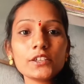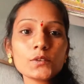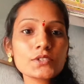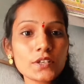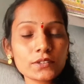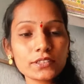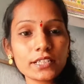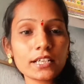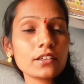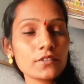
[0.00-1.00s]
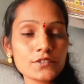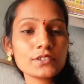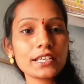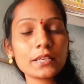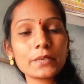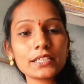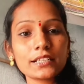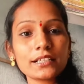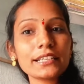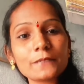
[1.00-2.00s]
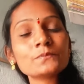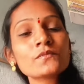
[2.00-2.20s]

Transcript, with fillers: యూజ్ అవుతుంది వస్తుందన్నమాట అంటే